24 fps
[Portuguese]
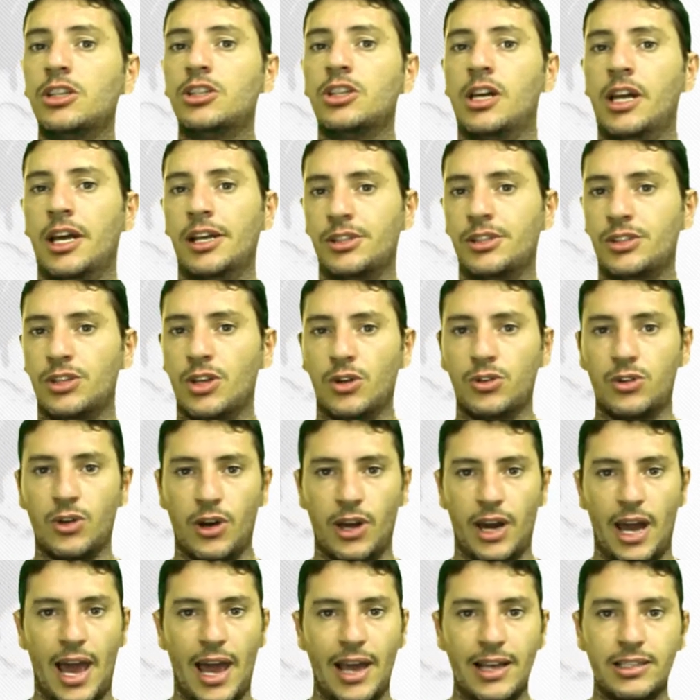direitos
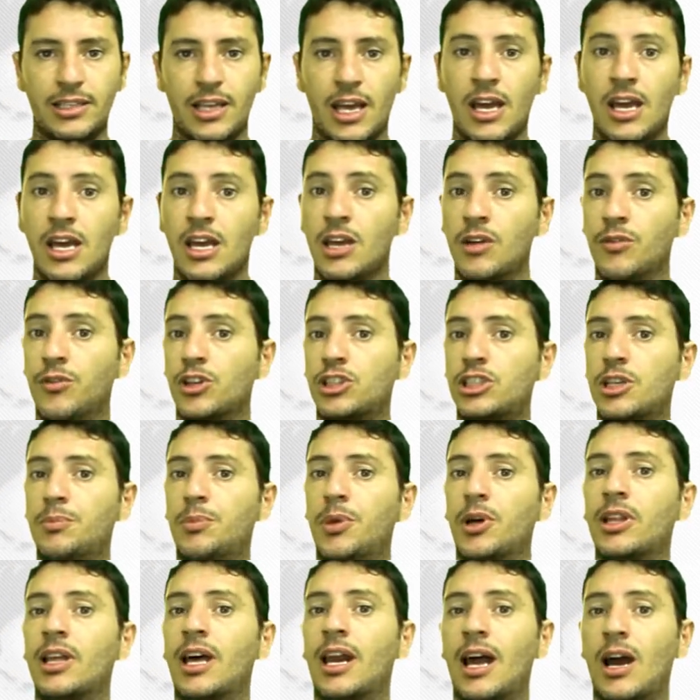autorais e você
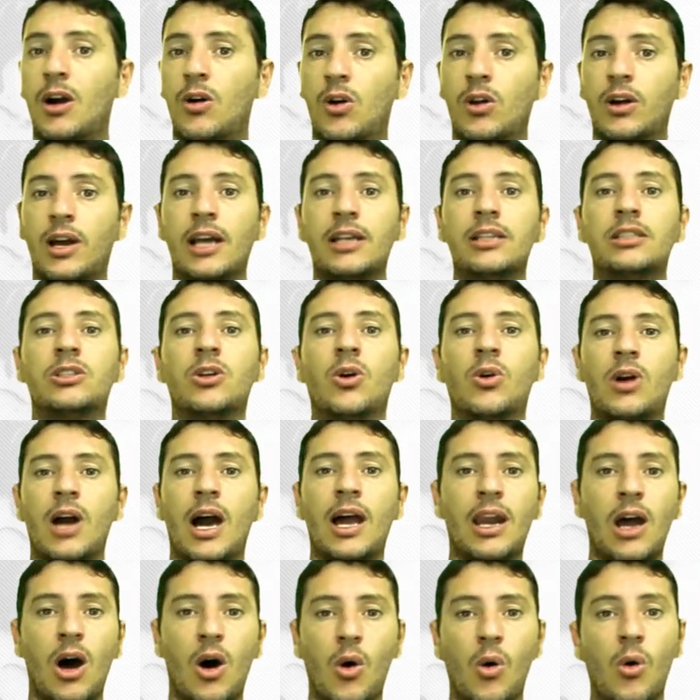poderá colocar em seu
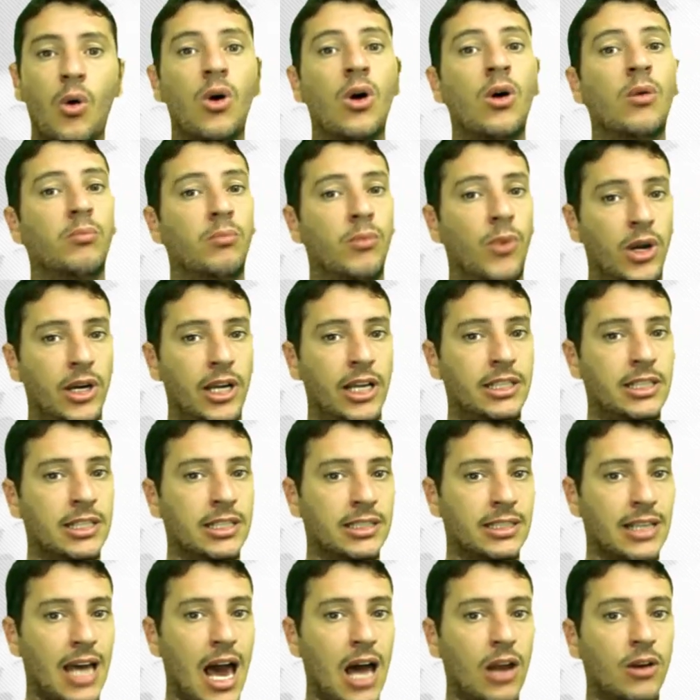canal,
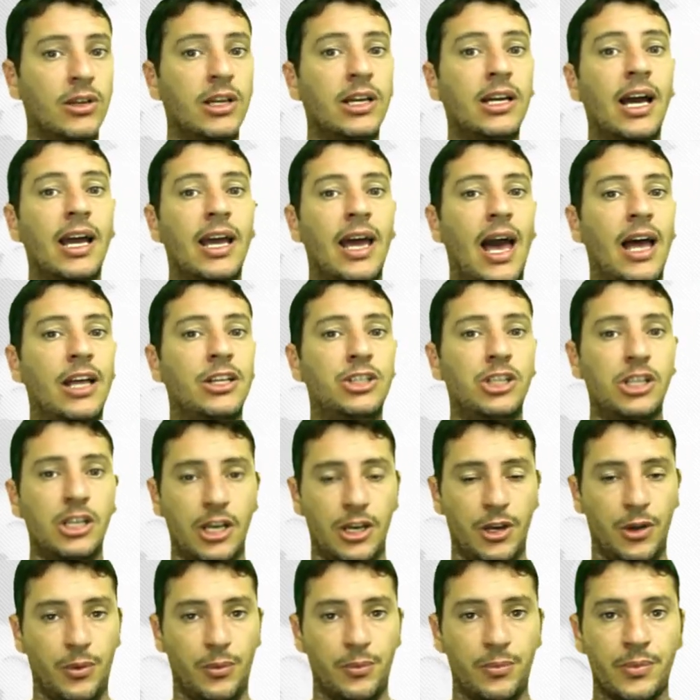monetizá-lo e ganhar
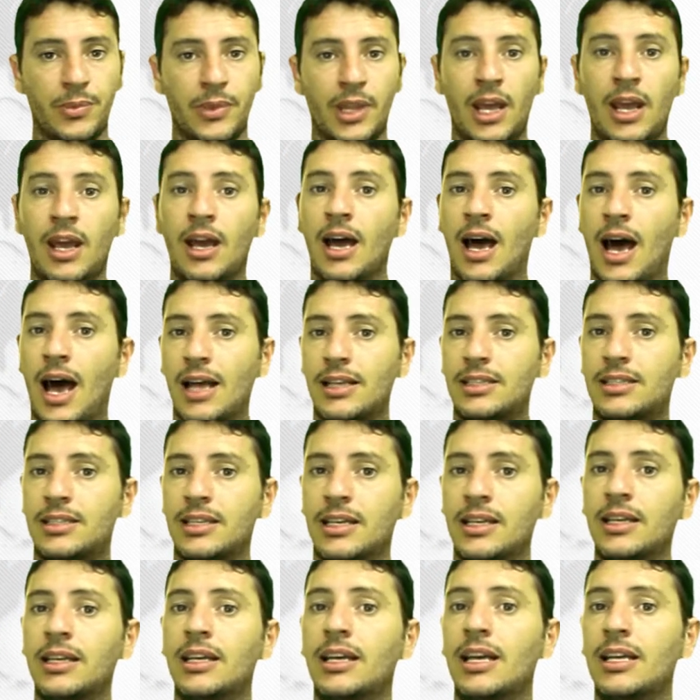dinheiro.
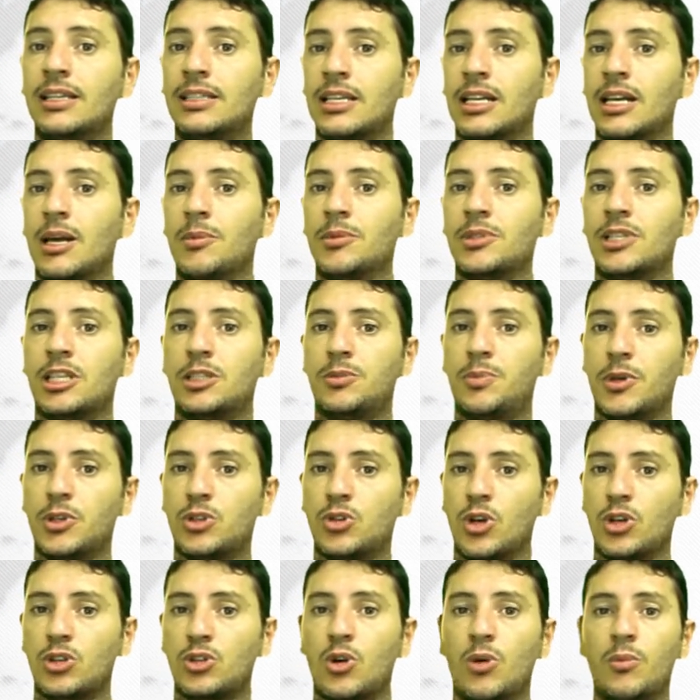Assim, ensinamos as
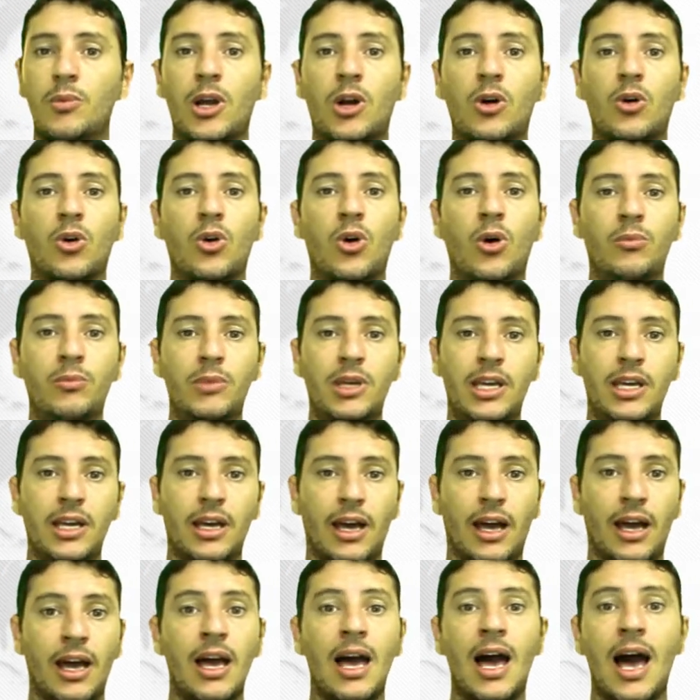pessoas como a economia,
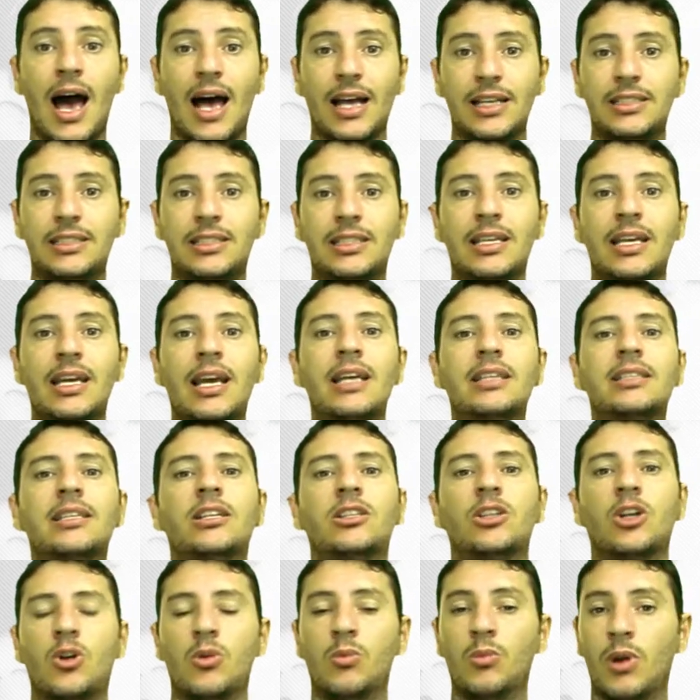a ciência de
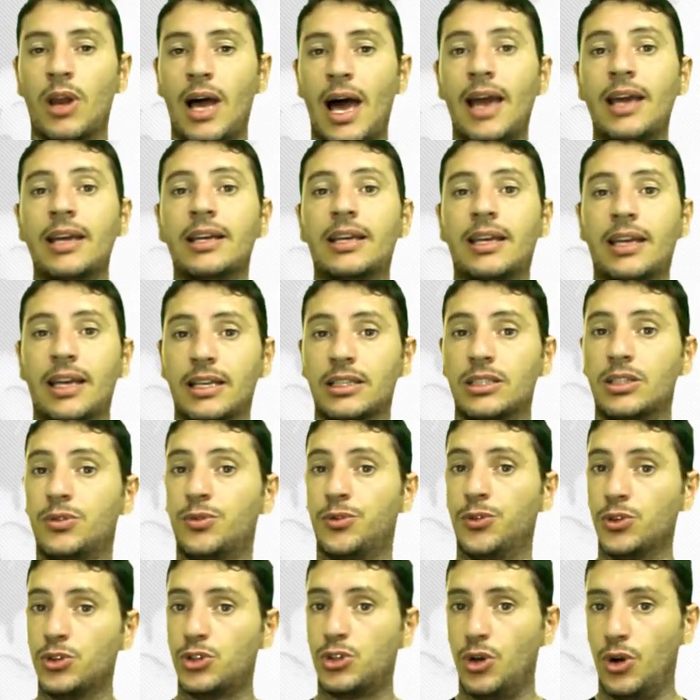acumular riquezas
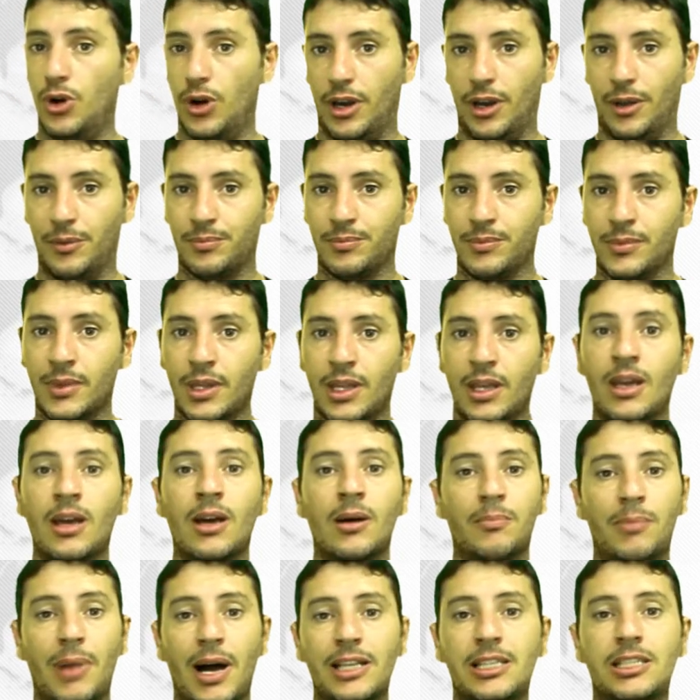funciona.
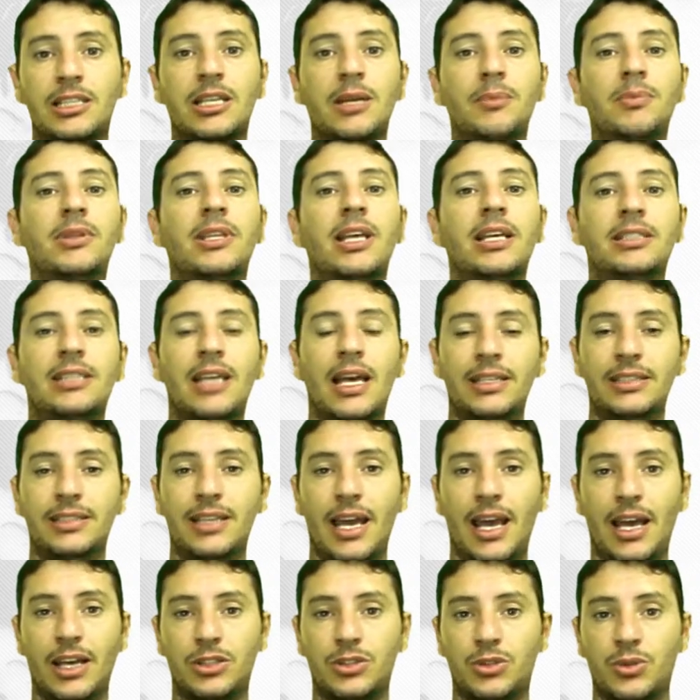Participe desse
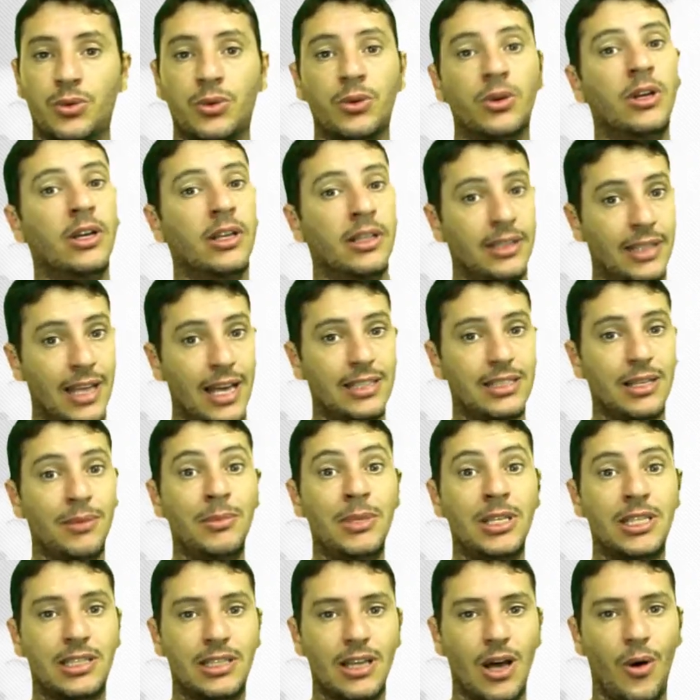exército, dessa
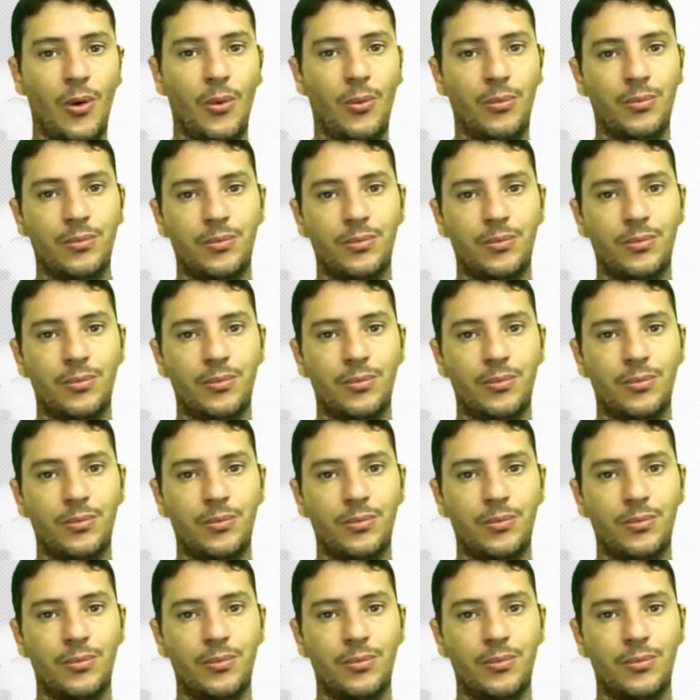missão.